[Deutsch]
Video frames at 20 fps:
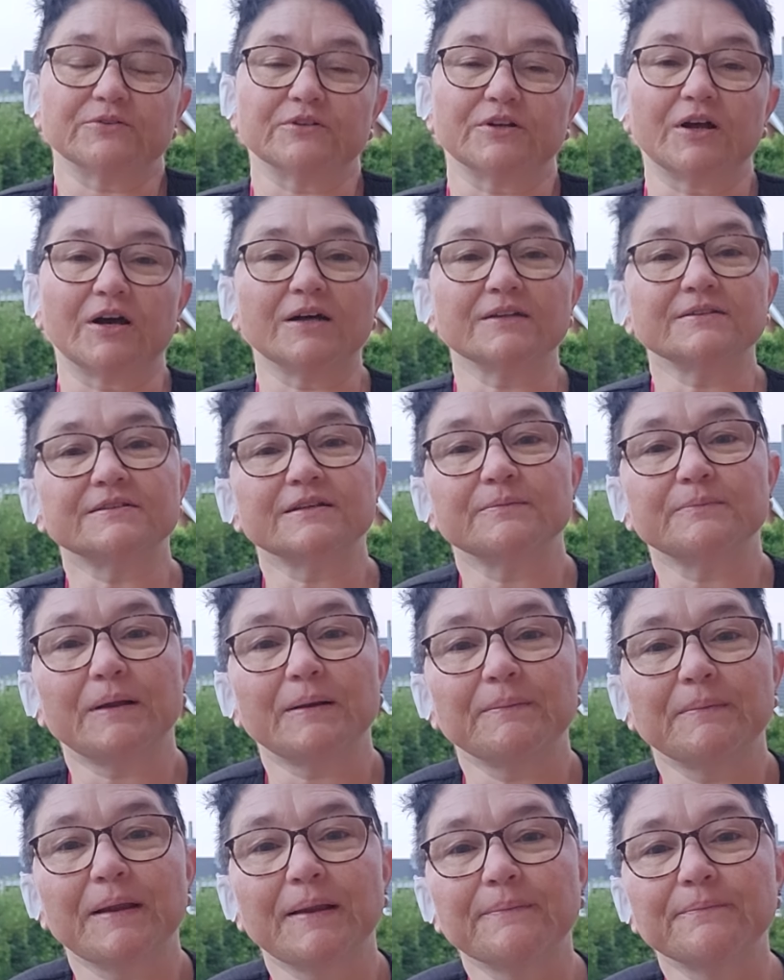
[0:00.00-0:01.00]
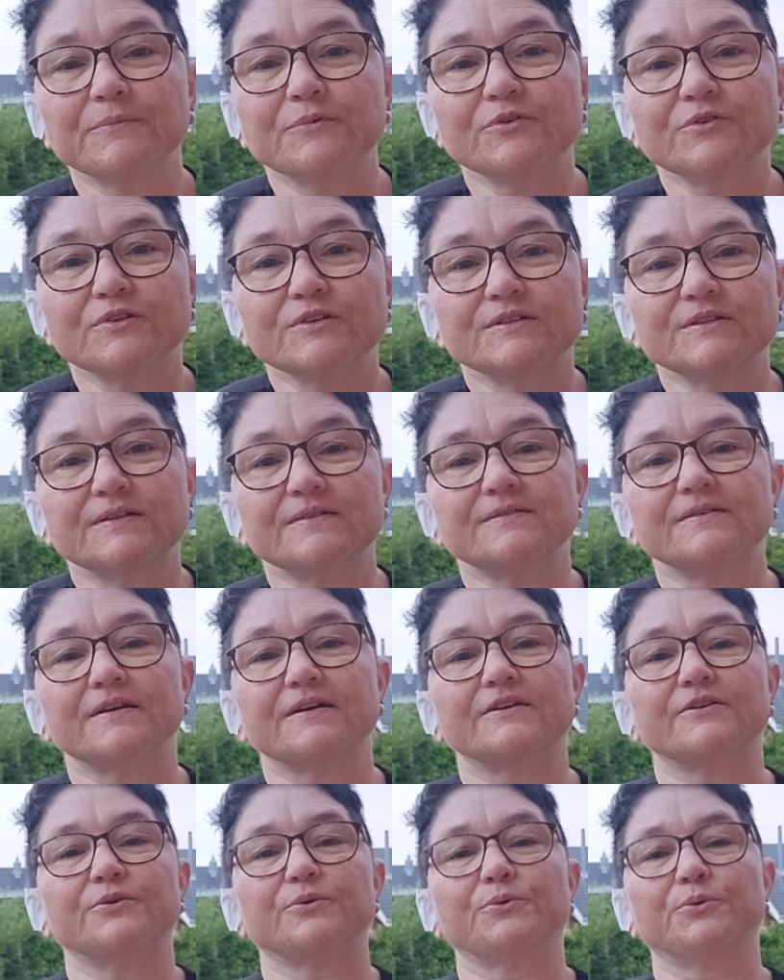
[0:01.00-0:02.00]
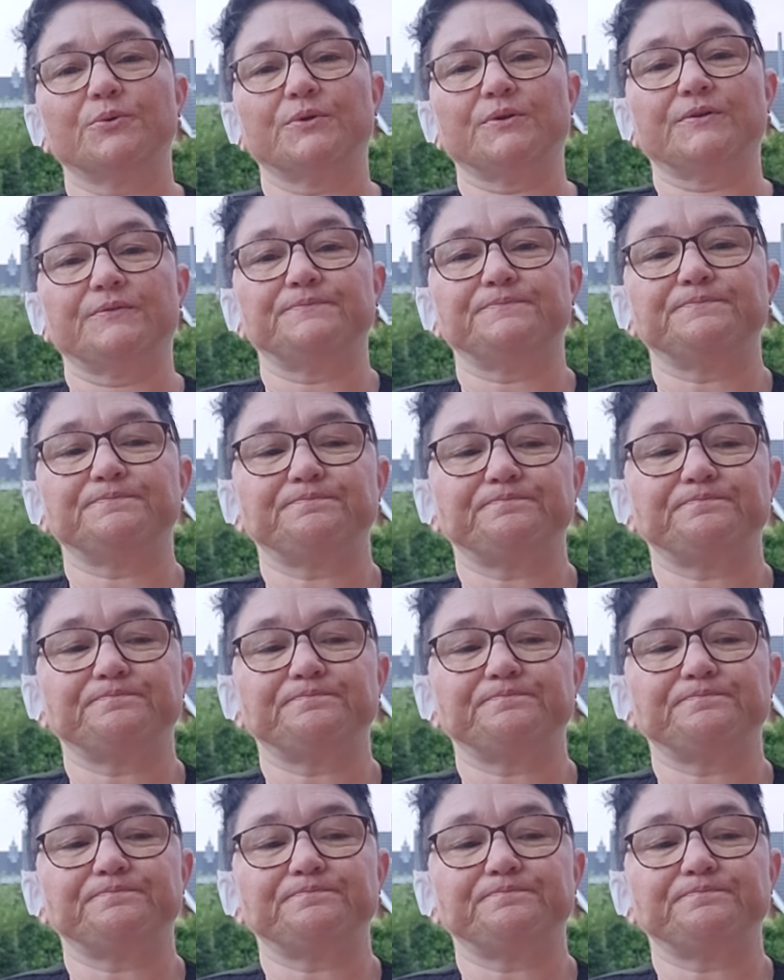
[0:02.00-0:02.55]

oder hatte in meinem Leben, musste ich das ja erhöhen.